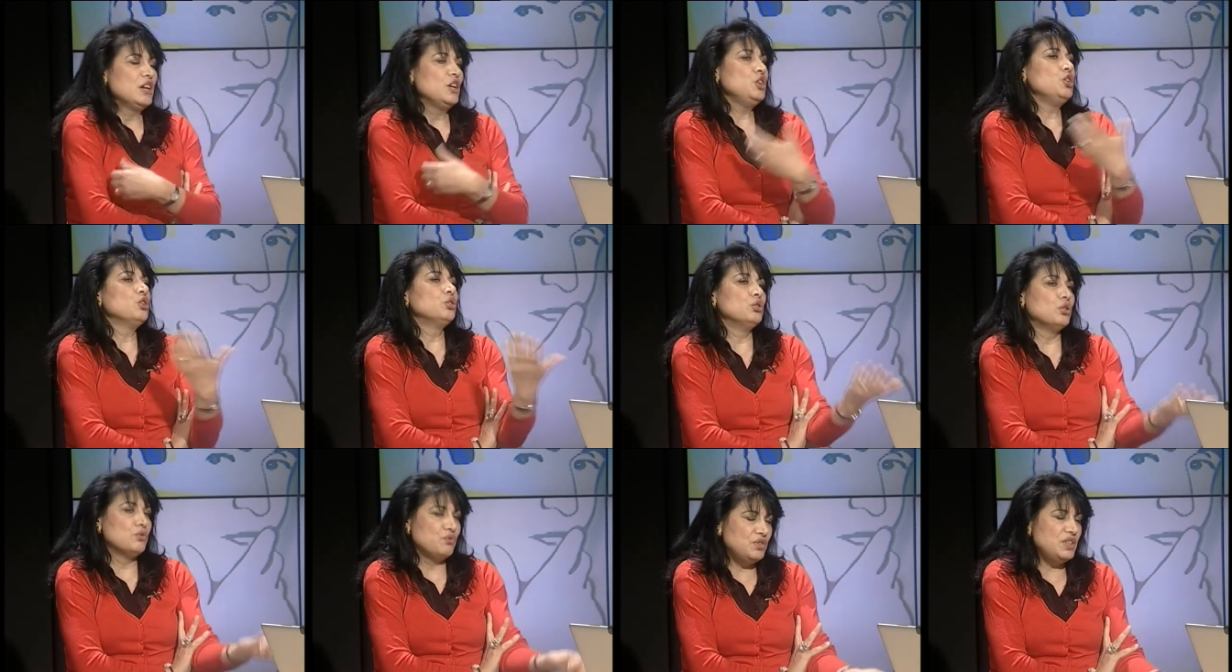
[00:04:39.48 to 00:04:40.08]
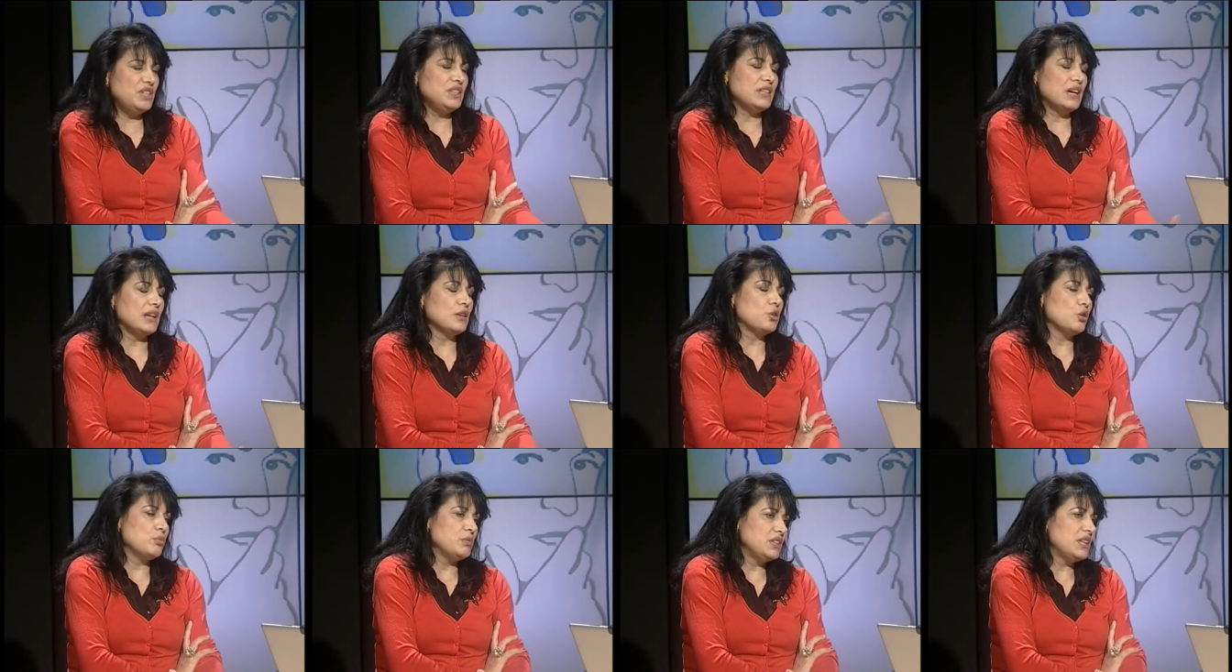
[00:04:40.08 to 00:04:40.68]
io do vita
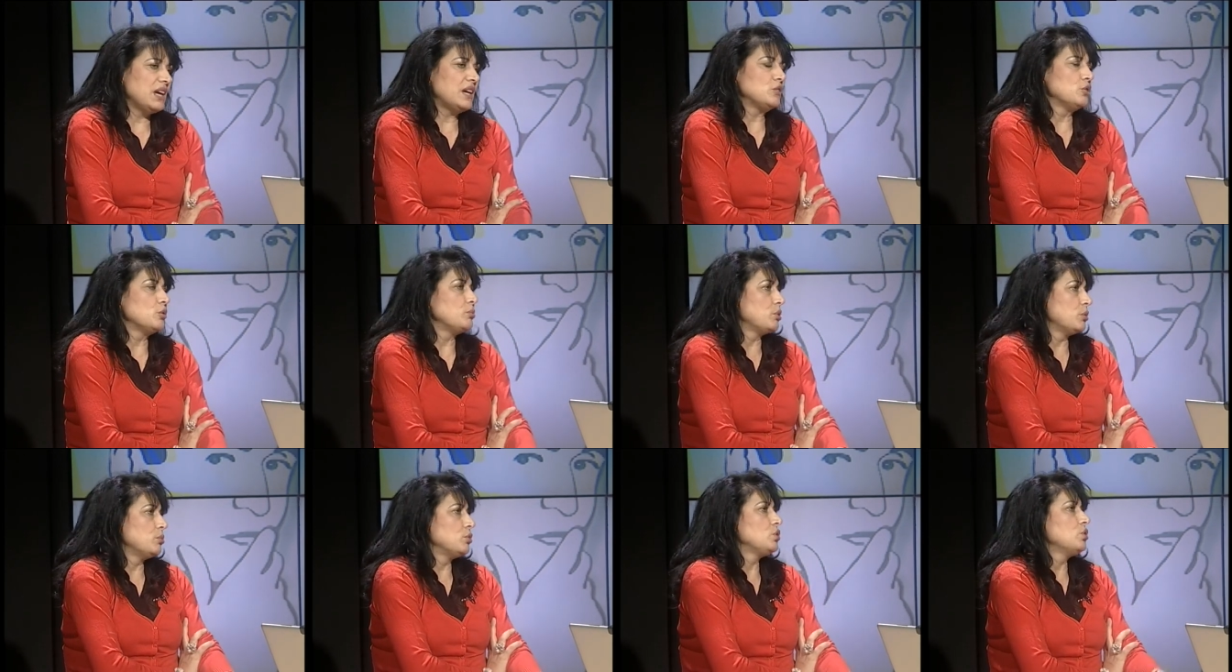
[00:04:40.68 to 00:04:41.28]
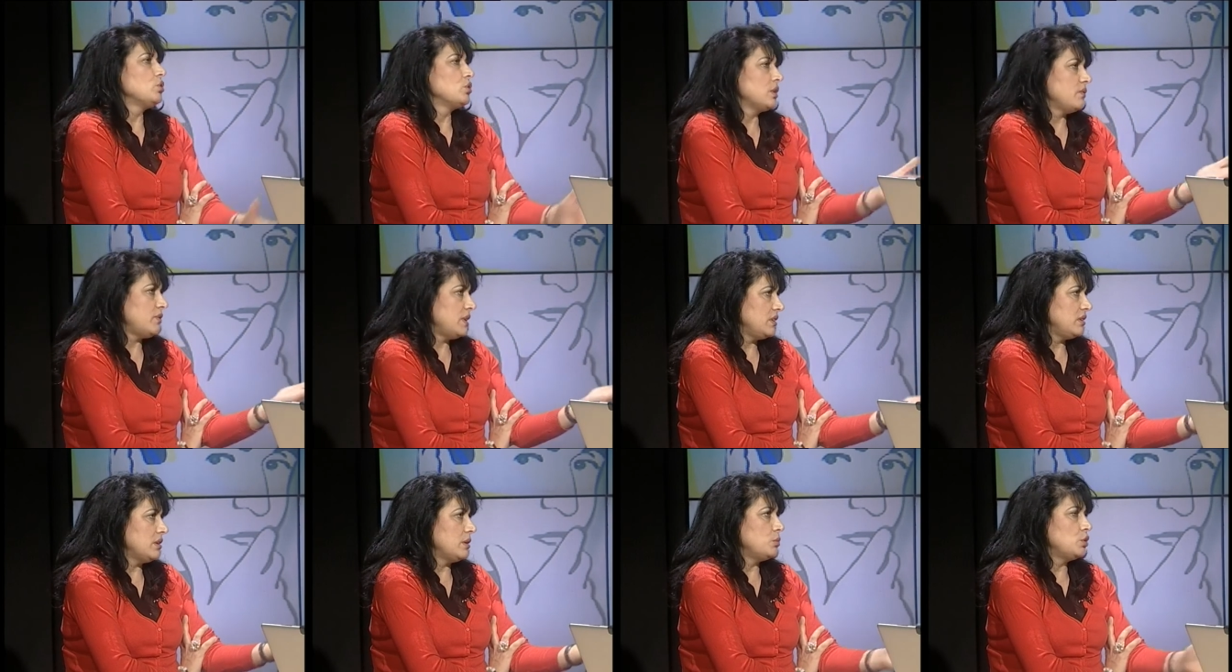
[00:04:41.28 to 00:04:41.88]
al comitato promotore
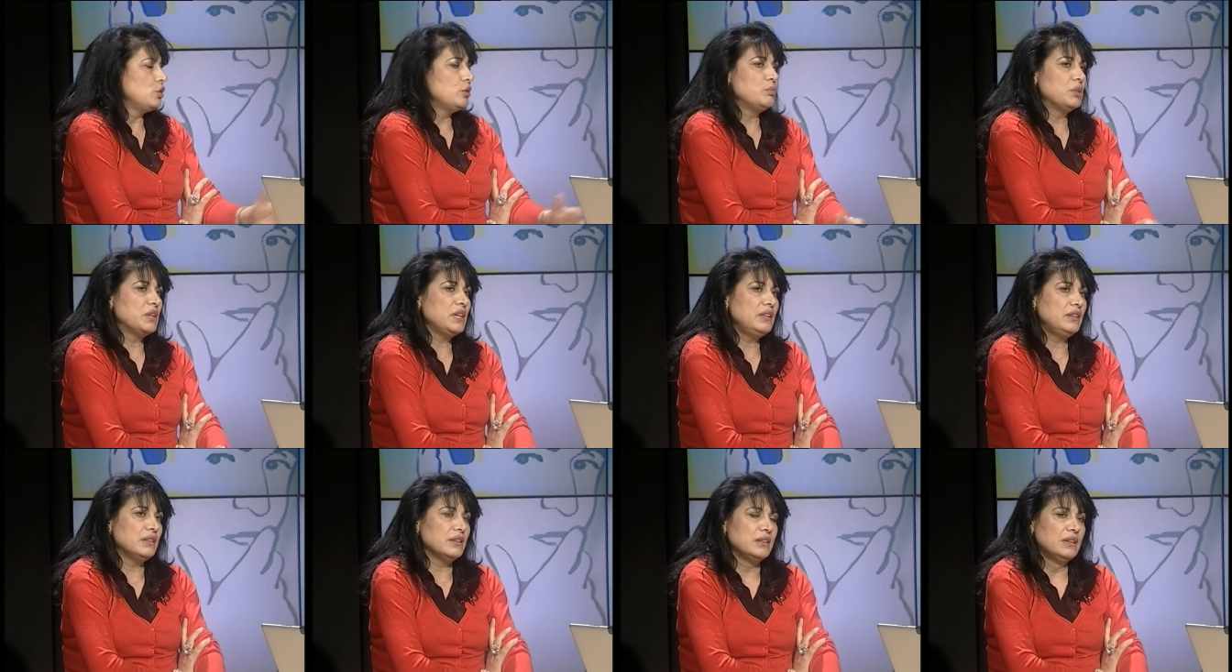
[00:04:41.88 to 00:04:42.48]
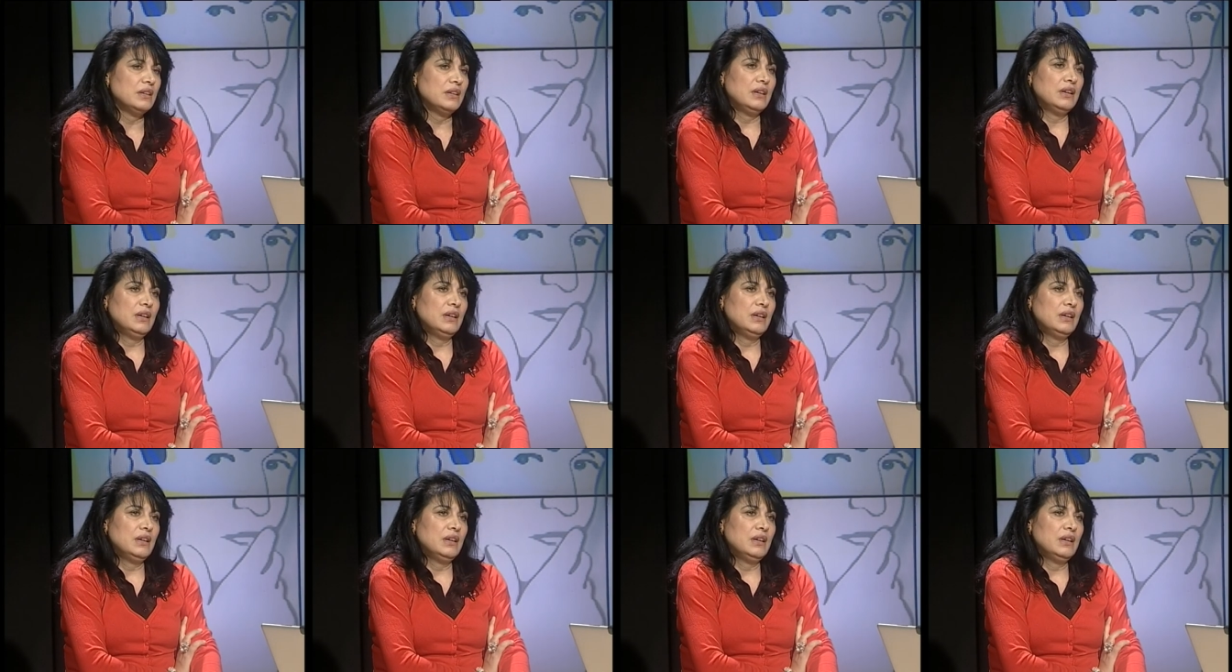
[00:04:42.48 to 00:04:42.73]
20 al Molobrin,